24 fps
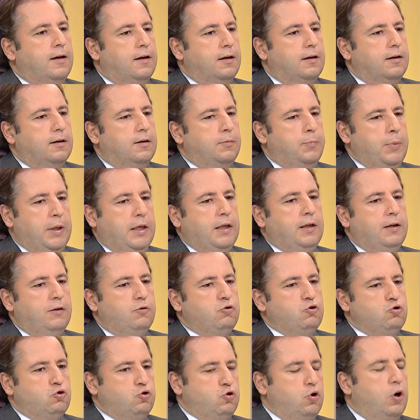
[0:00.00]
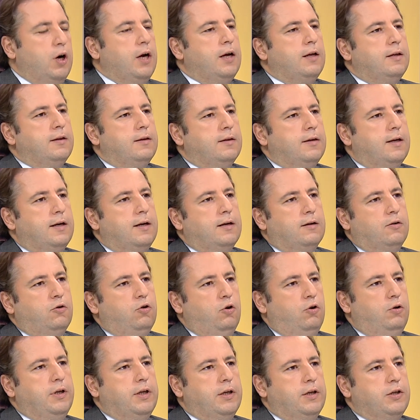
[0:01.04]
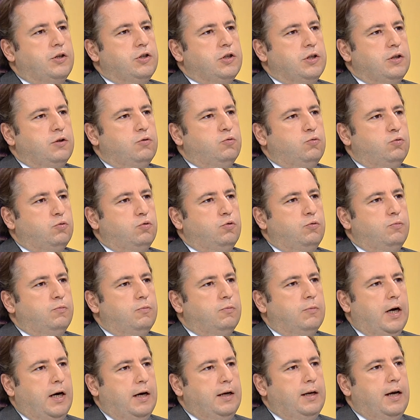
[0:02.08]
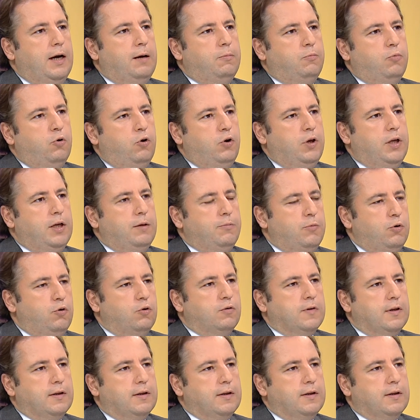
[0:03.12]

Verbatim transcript: Ee, peki şu anda curling için durum hala böyle mi yoksa